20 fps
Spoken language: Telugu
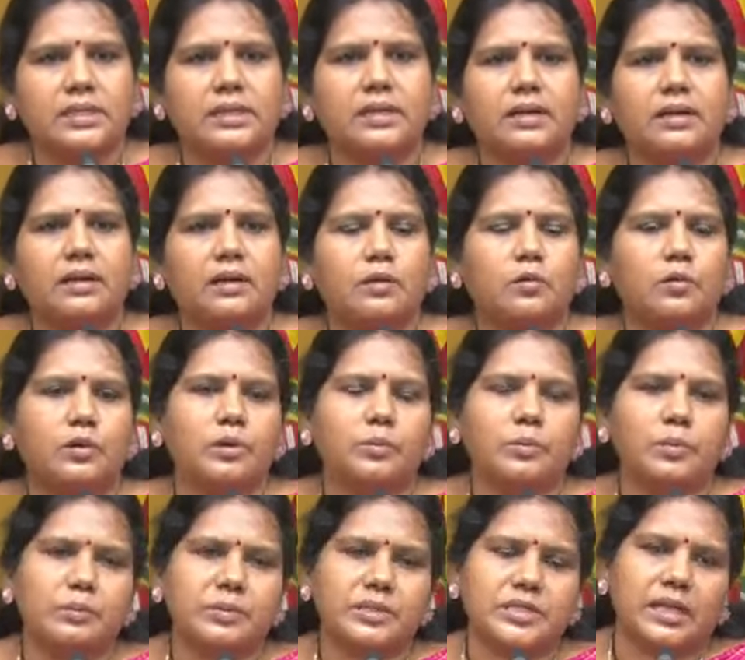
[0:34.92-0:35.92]
చక్కగా
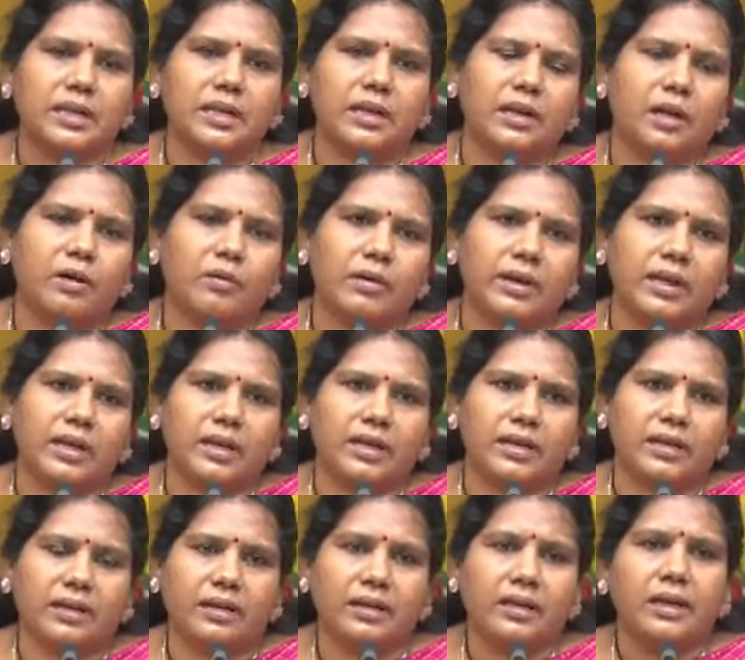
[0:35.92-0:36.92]
కుటుంబం చల్లగా
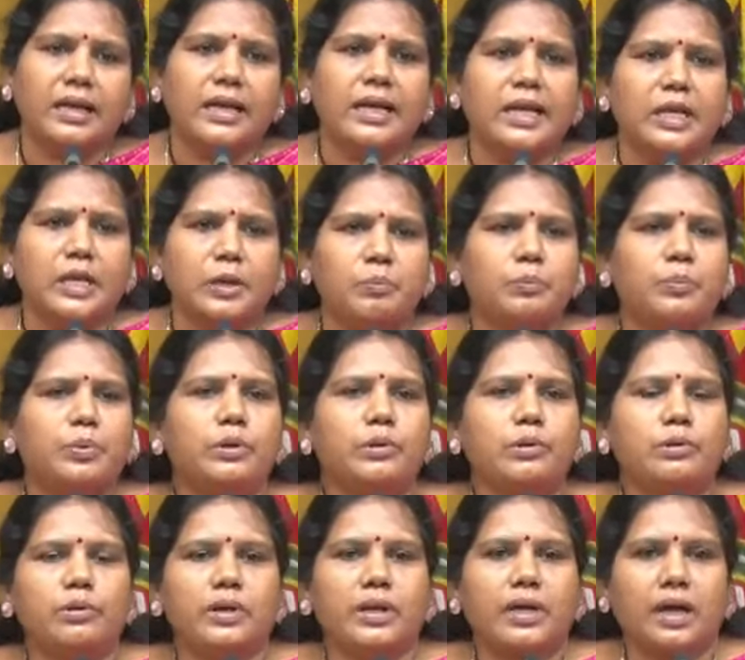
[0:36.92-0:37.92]
ఉండాలని
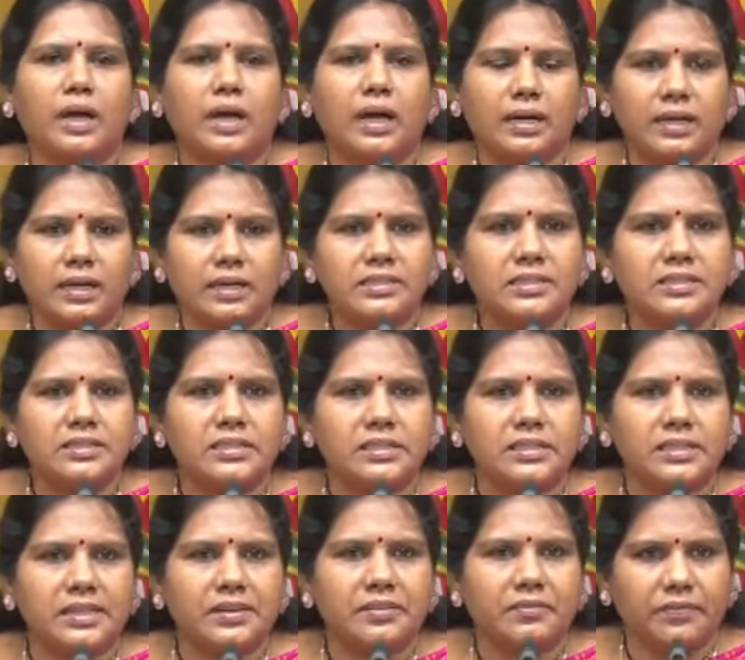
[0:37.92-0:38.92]
ఎప్పుడూ కూడా
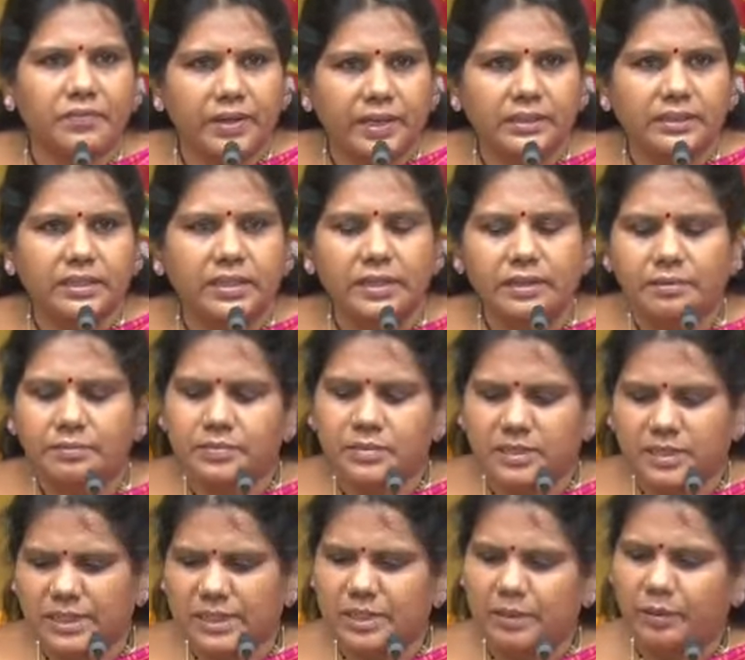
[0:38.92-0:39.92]
ఆకాంక్షించే వ్యక్తి
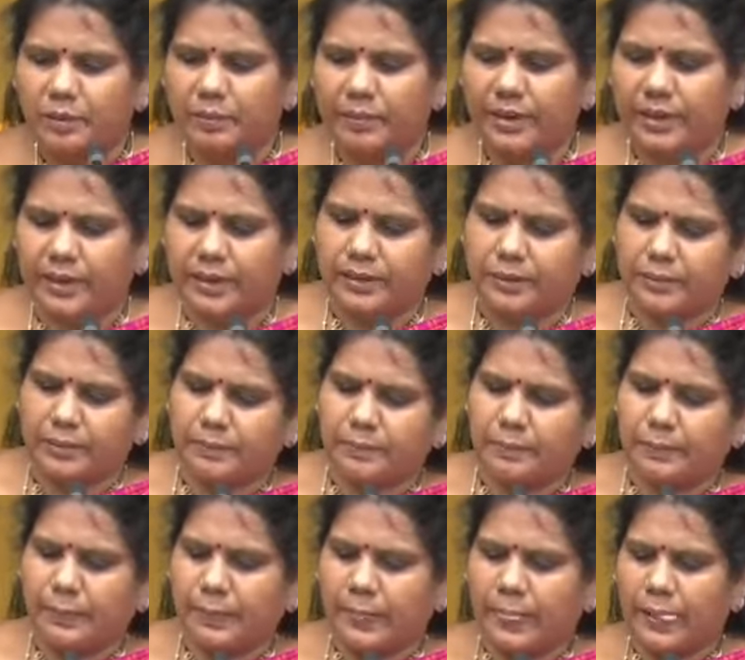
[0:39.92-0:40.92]
చంద్రబాబు నాయుడు గారు
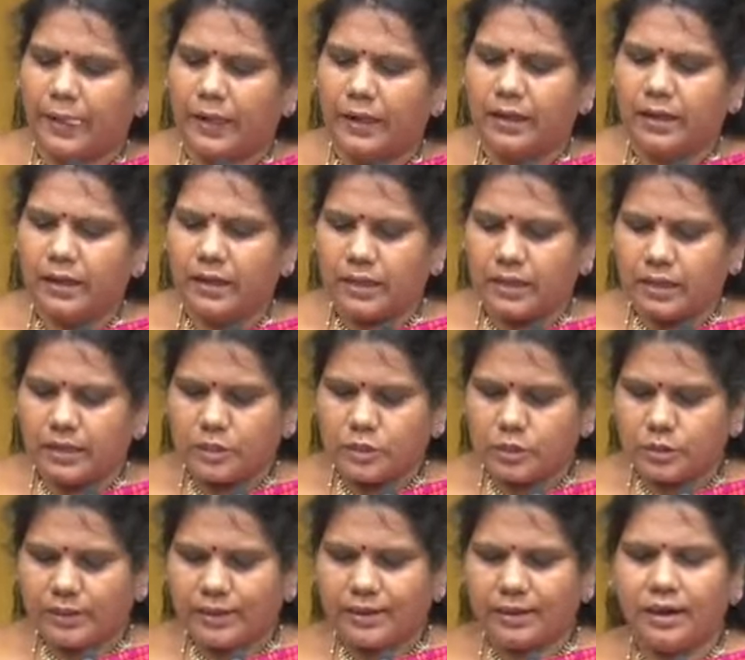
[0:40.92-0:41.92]

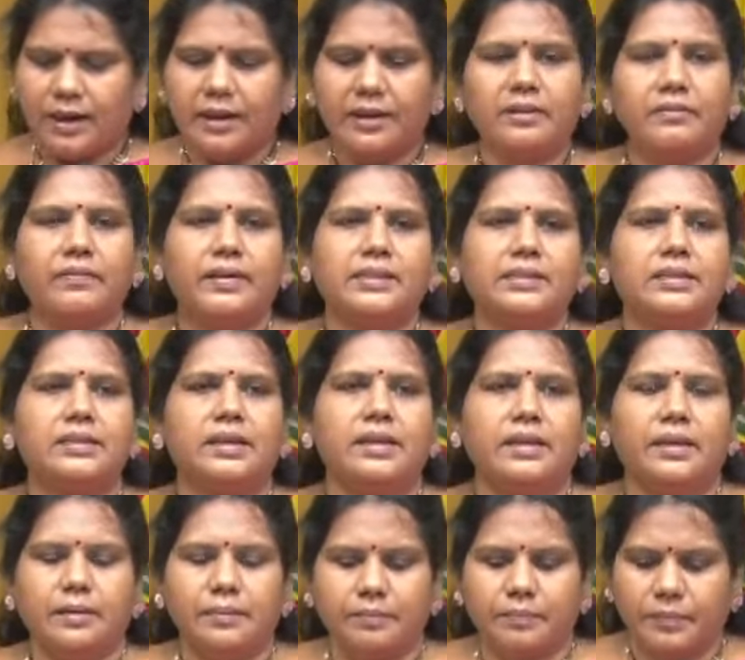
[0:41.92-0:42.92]
సో అట్లాంటి
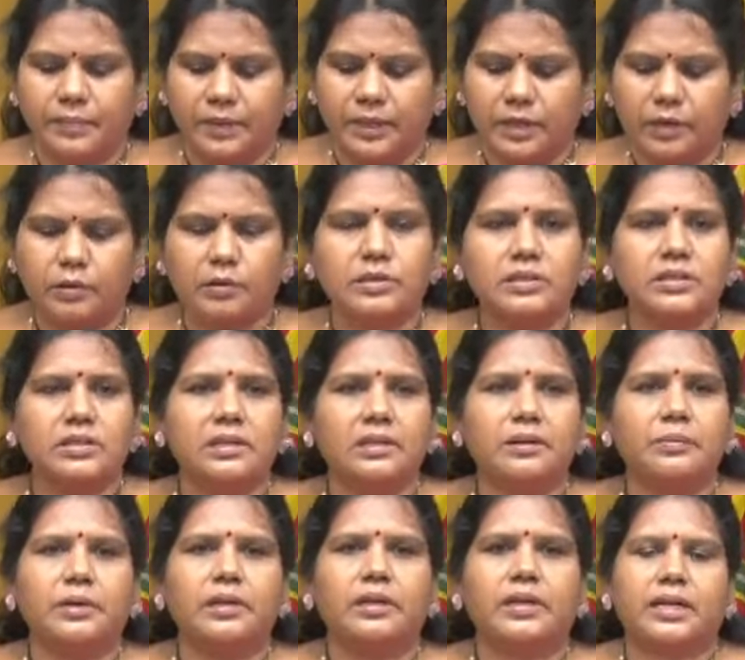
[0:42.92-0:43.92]
వ్యక్తిని ఈ రోజున
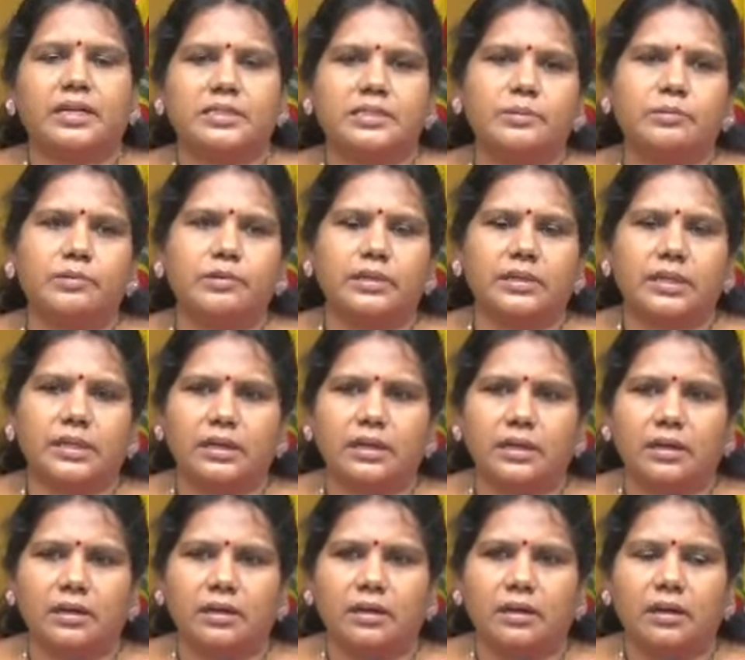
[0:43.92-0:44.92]
మీరు
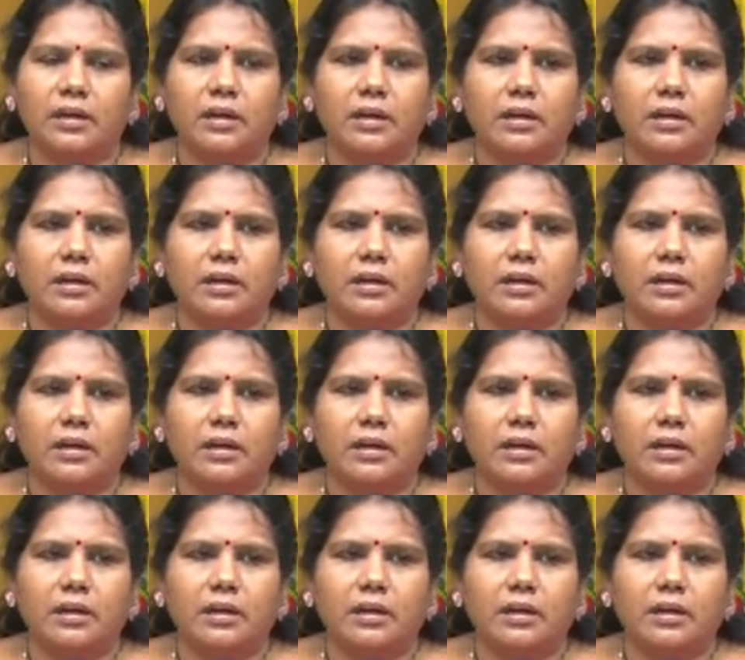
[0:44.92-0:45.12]
కక్షపూరితంగా